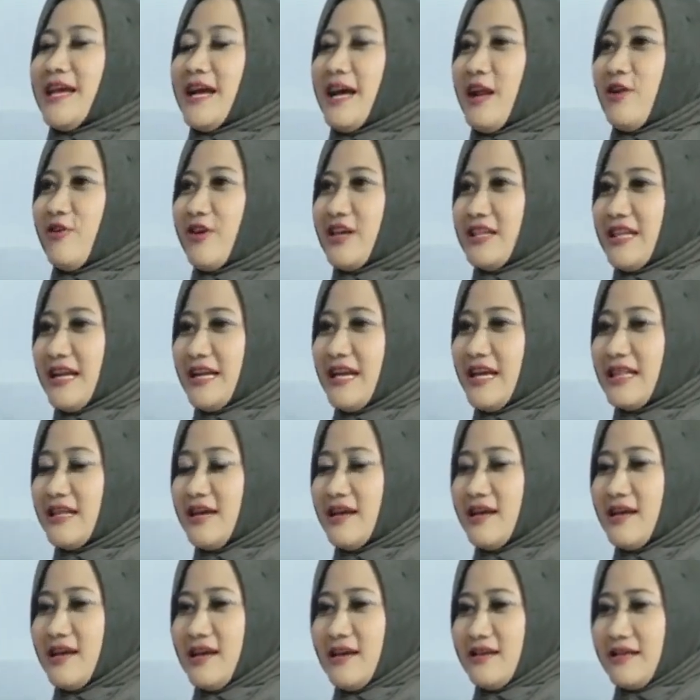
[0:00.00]
kalau kita lihat
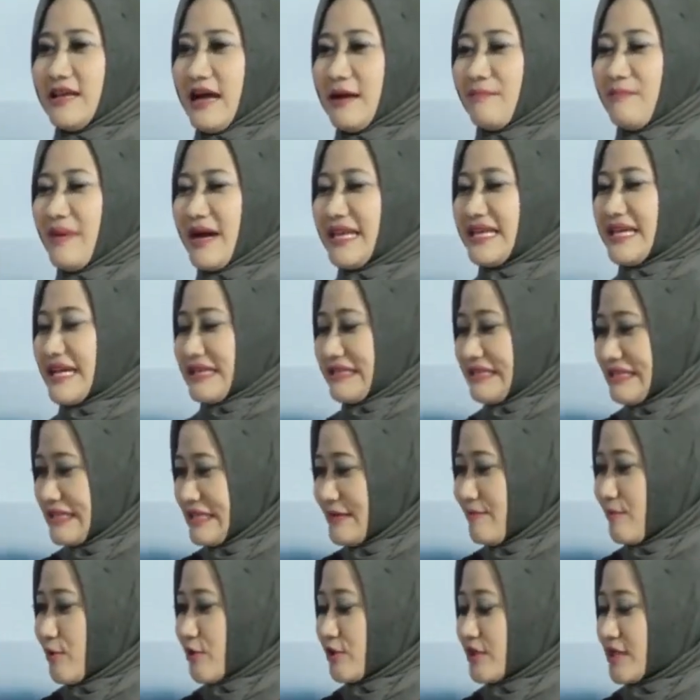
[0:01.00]
yang banyak jadi
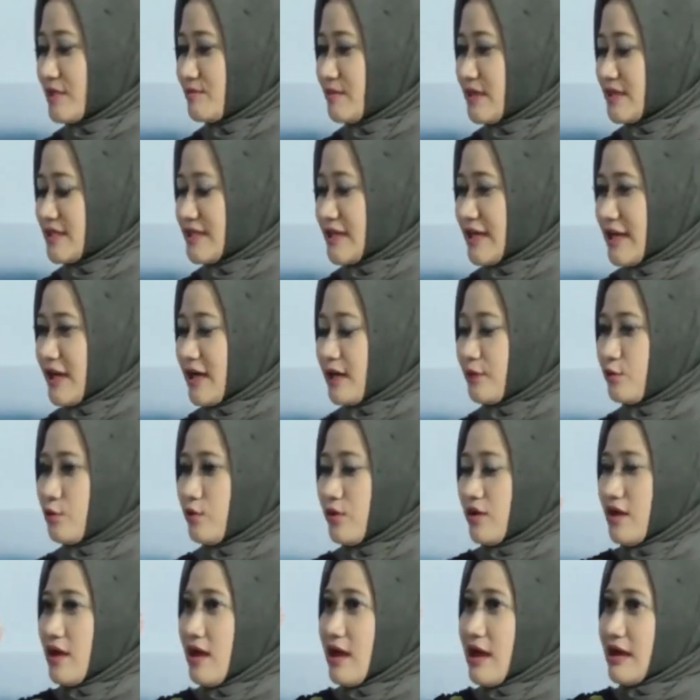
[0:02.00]
protes masyarakat
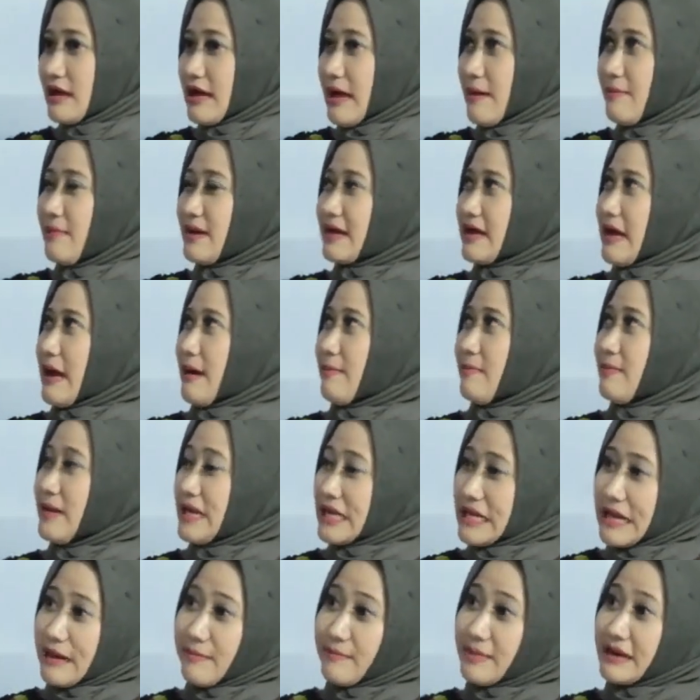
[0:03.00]
tuh kabel-kabel
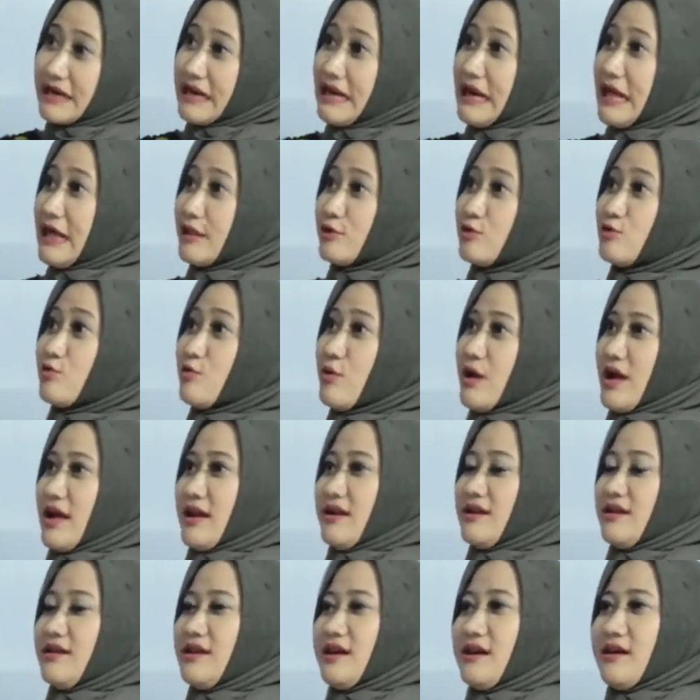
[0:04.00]
yang
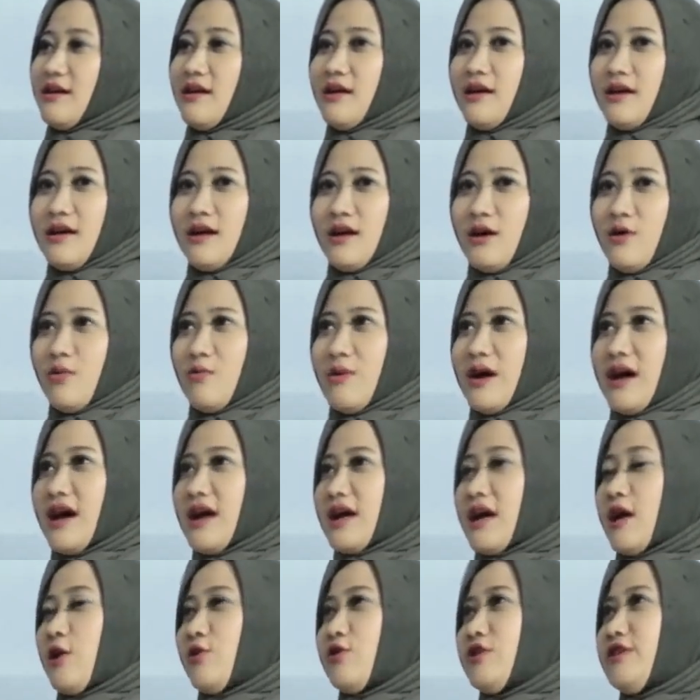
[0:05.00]
bergelantungan yang wah
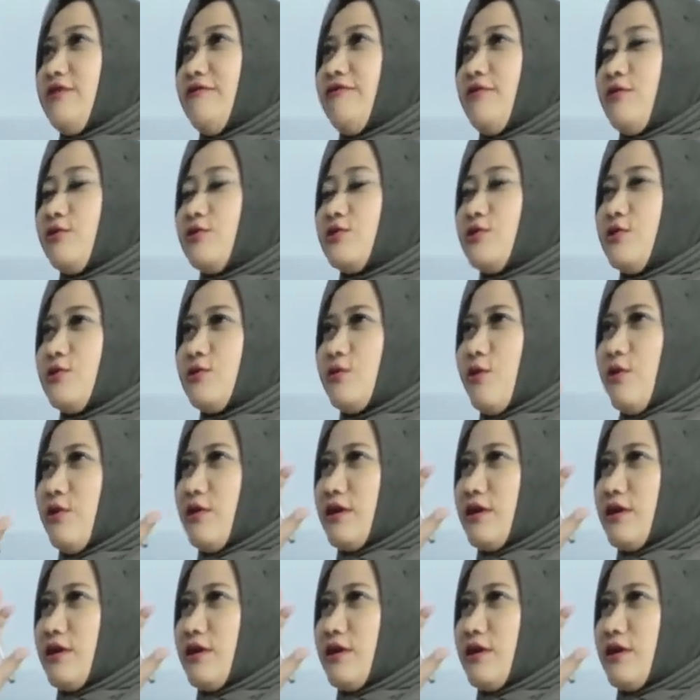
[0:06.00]
kalau di foto kok